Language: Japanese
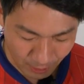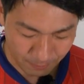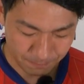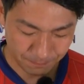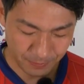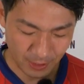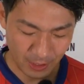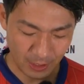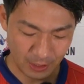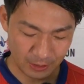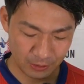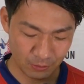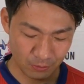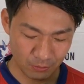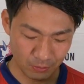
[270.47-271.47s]
では、
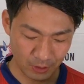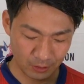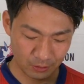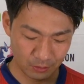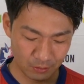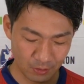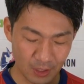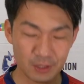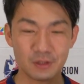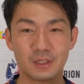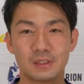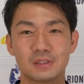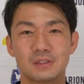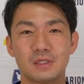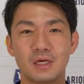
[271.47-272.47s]
えー、今日のヘッドライン
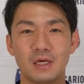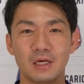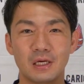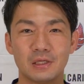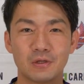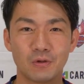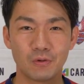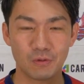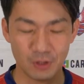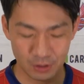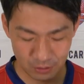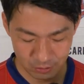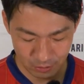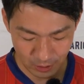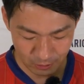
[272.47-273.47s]
です、えー、今日の
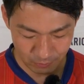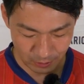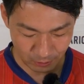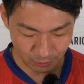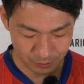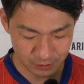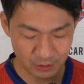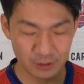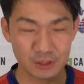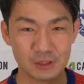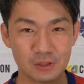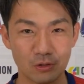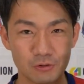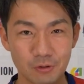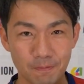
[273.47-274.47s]
ヘッドラインはこちらで
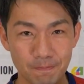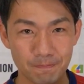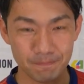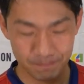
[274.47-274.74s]
すどうぞ、